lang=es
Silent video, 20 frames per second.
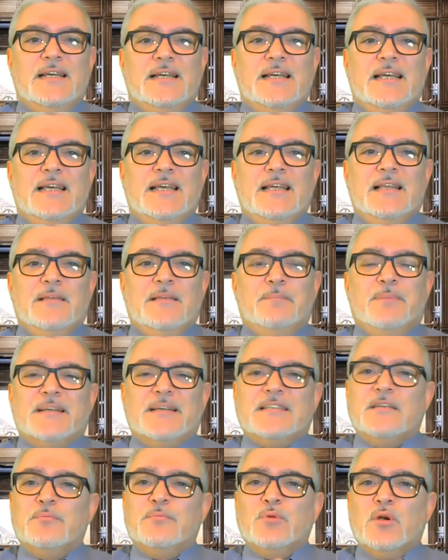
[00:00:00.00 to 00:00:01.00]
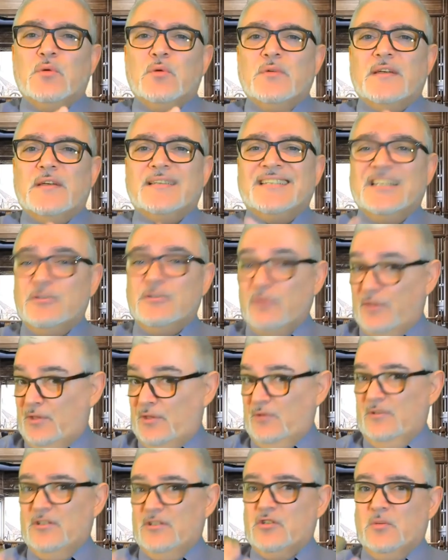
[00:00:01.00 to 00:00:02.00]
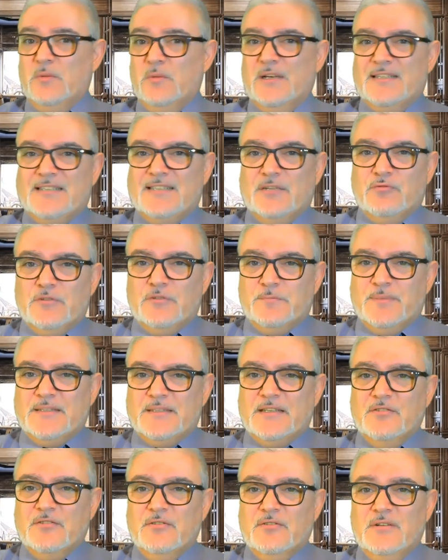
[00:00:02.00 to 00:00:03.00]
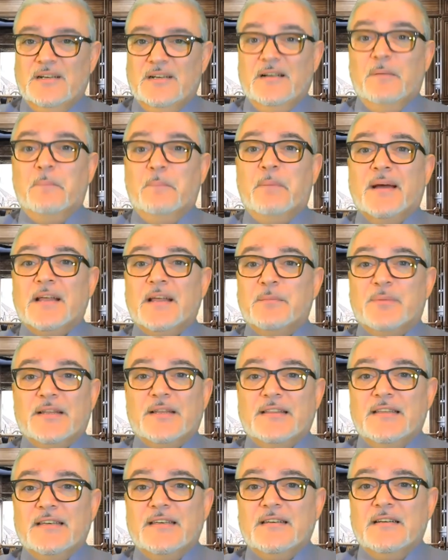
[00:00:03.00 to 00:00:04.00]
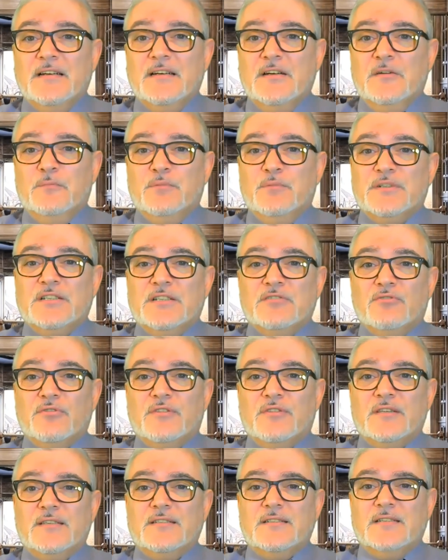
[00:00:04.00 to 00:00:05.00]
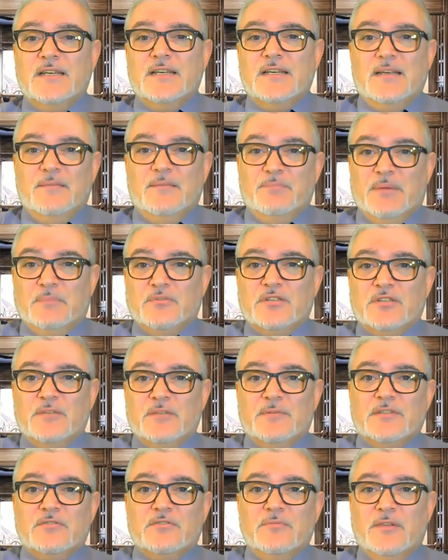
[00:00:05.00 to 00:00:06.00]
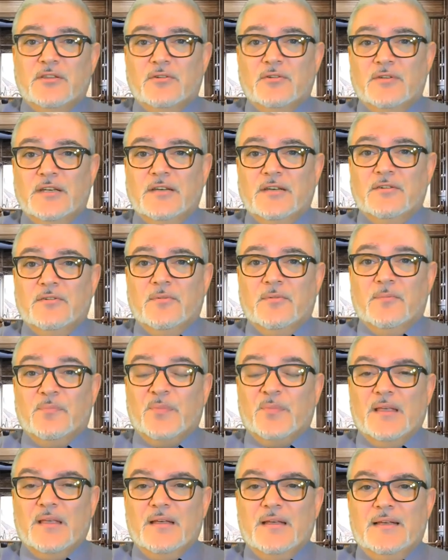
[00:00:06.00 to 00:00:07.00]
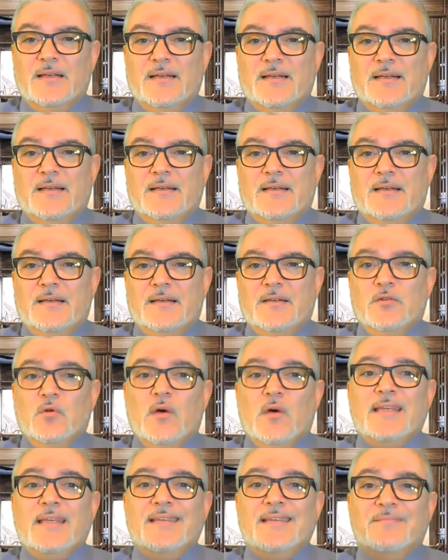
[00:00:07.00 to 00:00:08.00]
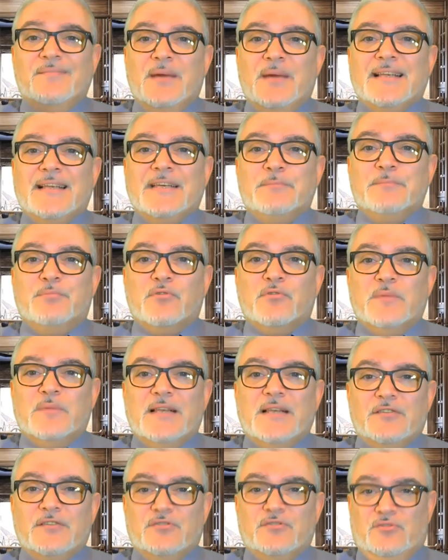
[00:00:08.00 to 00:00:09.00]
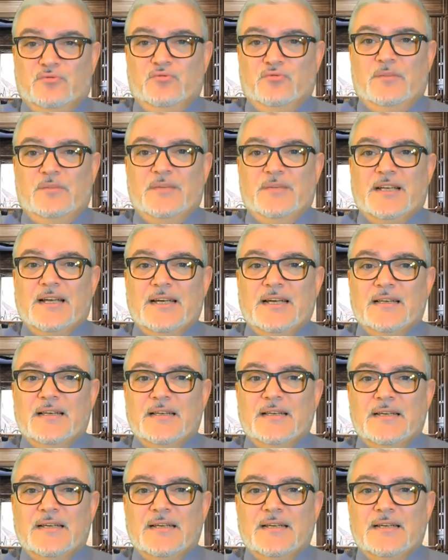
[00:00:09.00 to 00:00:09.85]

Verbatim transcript: el pasar por algunas situaciones como las que tú has pasado para aprender, pues entonces vemos el vaso medio lleno. No hay mal que por mil años dure, Micael.